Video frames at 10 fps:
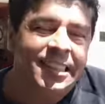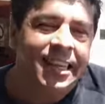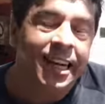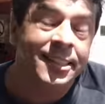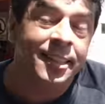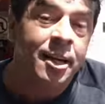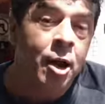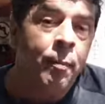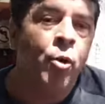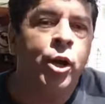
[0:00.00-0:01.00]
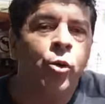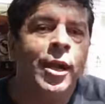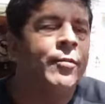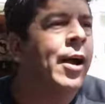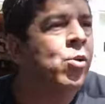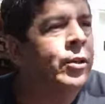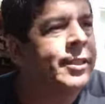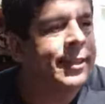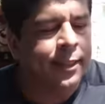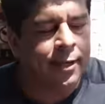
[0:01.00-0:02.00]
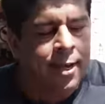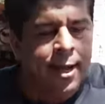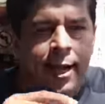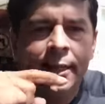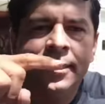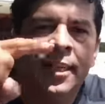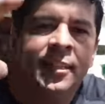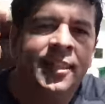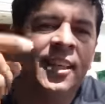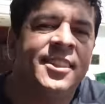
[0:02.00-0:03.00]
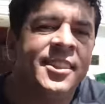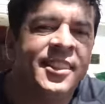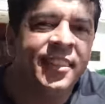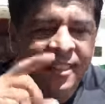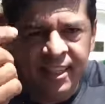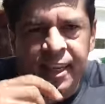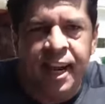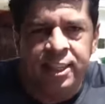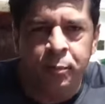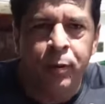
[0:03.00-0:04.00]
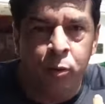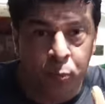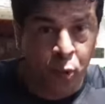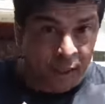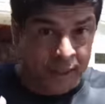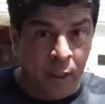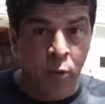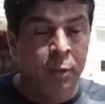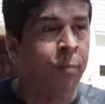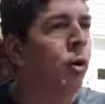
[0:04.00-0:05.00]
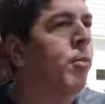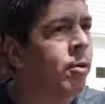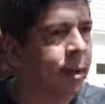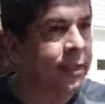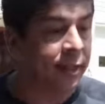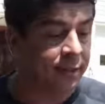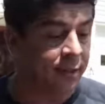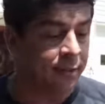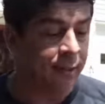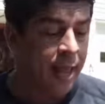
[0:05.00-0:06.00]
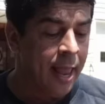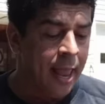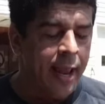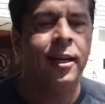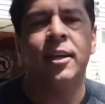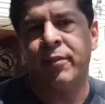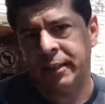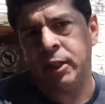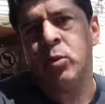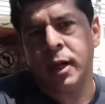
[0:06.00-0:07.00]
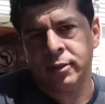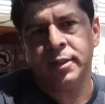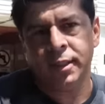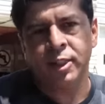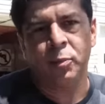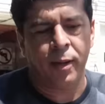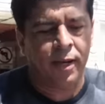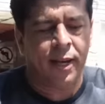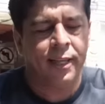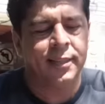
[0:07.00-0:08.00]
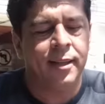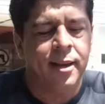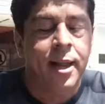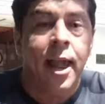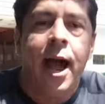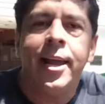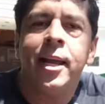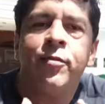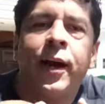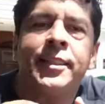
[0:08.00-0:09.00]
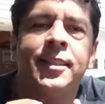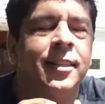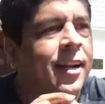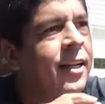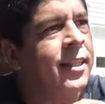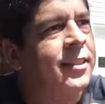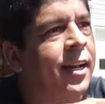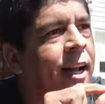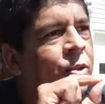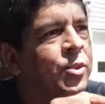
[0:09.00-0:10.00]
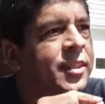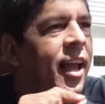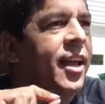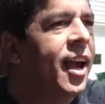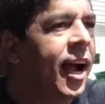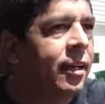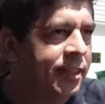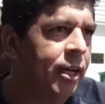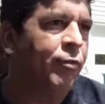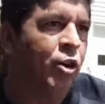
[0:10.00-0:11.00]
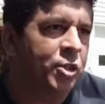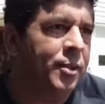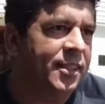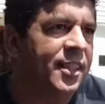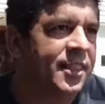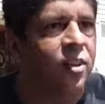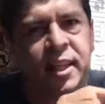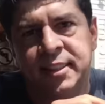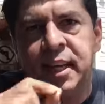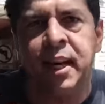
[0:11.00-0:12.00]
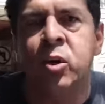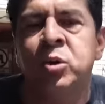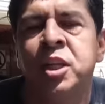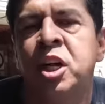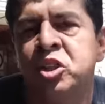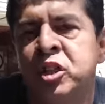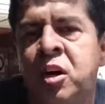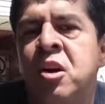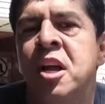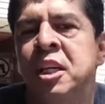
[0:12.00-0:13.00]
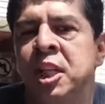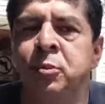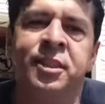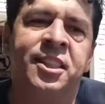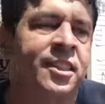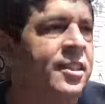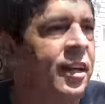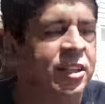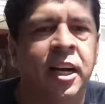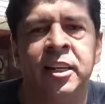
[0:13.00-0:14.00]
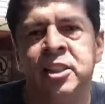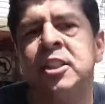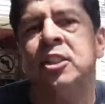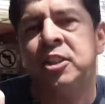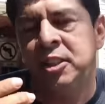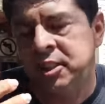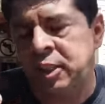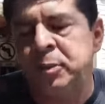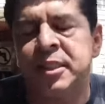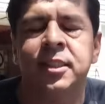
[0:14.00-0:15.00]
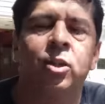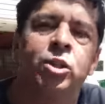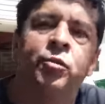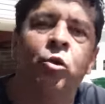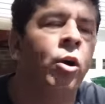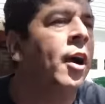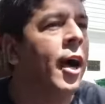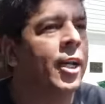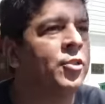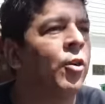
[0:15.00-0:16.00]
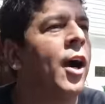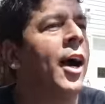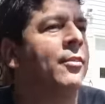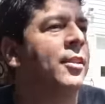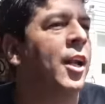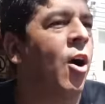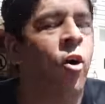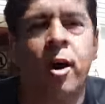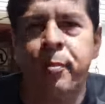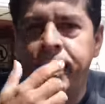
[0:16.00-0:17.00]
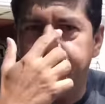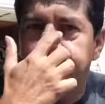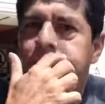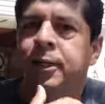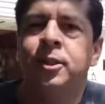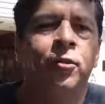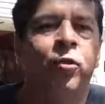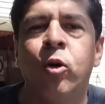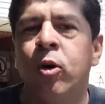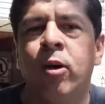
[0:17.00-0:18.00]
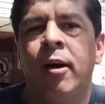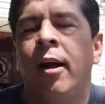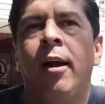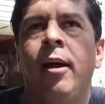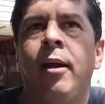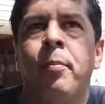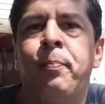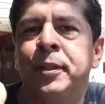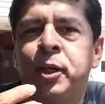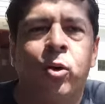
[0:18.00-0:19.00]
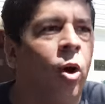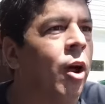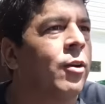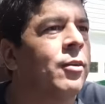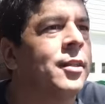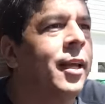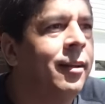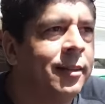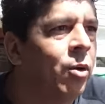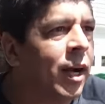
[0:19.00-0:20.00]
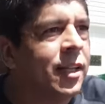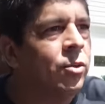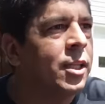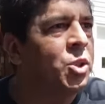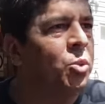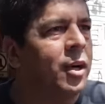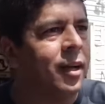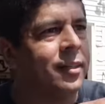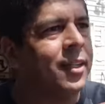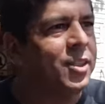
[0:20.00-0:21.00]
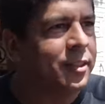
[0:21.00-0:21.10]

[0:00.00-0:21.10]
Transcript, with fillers: encaixa. Porque o que, que vai acontecer? Ele já, já se, se encaixa pelo por ele tem um diploma, mais 10 anos. Ele já vai ter, no caso, assim, a experiência Aí ele vai se cadastrar no CRA, se ele for administração, né? CRA, Conselho Regional de Administração. De, de, de administração. Se for advogado, tem a OAB. Se for é, psicólogo, tem. Então cada um tem sua. Tem, tem,